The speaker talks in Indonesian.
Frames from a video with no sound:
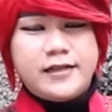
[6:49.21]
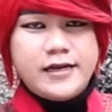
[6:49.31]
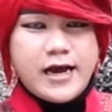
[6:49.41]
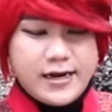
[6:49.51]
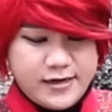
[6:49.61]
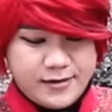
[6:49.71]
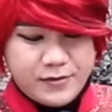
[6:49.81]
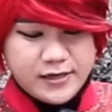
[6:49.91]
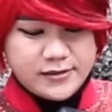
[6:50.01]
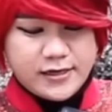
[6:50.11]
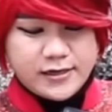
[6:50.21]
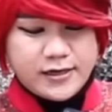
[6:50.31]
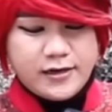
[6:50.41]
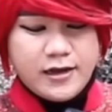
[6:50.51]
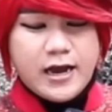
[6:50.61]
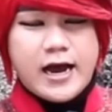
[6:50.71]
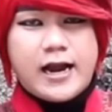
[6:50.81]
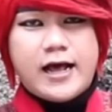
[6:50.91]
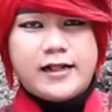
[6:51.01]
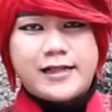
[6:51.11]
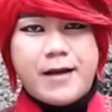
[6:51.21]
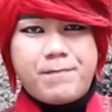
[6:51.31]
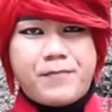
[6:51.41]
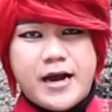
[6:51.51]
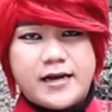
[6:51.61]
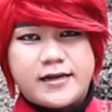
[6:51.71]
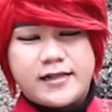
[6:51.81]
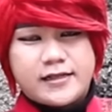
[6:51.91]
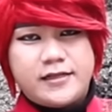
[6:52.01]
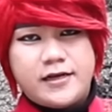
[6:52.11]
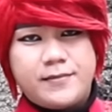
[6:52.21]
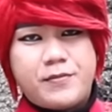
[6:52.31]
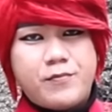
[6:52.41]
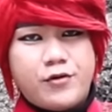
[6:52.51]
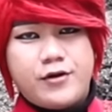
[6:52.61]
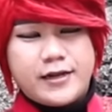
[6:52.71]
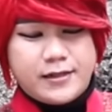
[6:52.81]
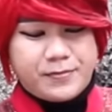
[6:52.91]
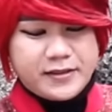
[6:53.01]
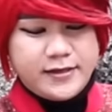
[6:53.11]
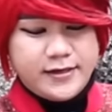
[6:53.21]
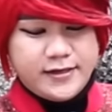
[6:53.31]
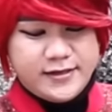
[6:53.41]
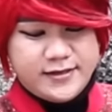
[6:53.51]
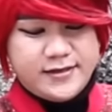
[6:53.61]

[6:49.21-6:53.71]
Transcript: Tidak ada mengajarkan hal-hal sampah kesaktian pembodohan seperti ini.